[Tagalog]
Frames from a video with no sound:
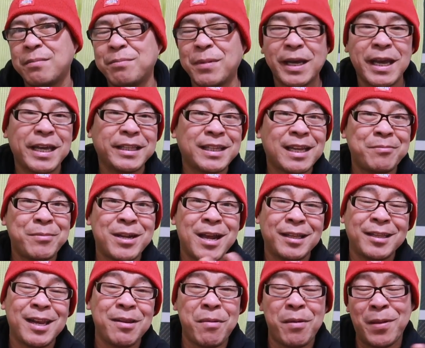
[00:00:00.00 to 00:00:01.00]
Makikita naman
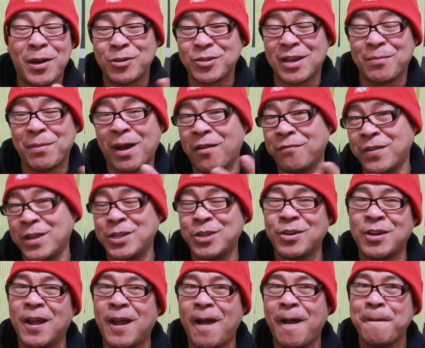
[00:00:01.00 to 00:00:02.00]
natin, may meron sa mga
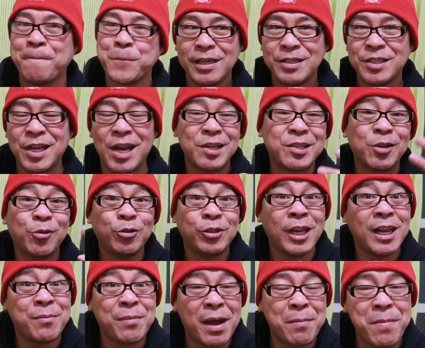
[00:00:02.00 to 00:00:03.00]
video na sinasagot
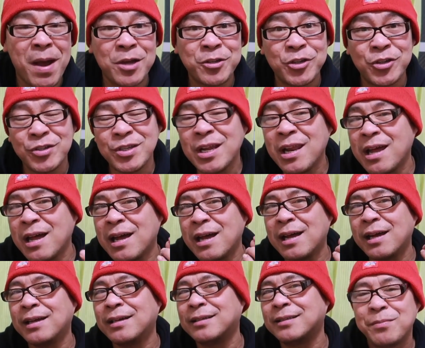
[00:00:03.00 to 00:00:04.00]
nila yung mga bashers
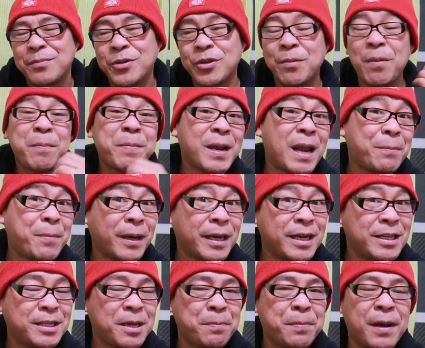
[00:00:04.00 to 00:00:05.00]
nila. Yung iba
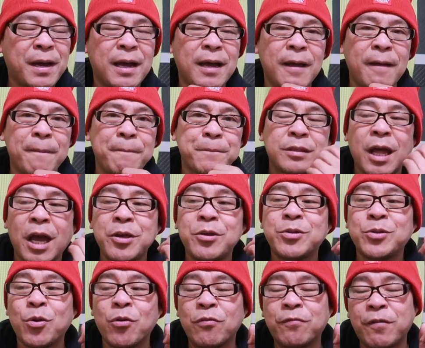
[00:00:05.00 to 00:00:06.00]
pinapakita pa. Tayo
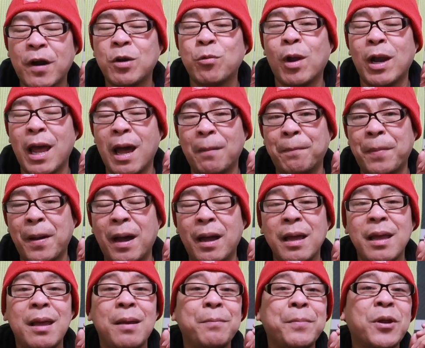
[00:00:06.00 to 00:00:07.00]
so far wala pa.
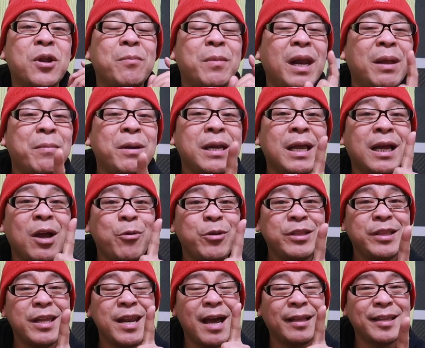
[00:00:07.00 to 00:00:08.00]
Pero malamang
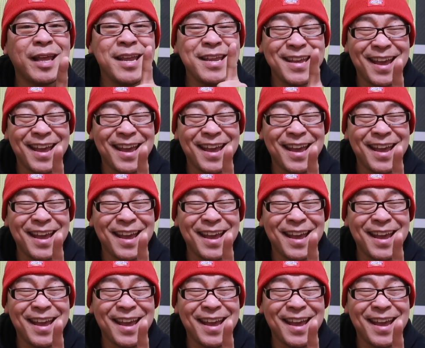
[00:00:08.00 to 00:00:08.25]
nagawin din natin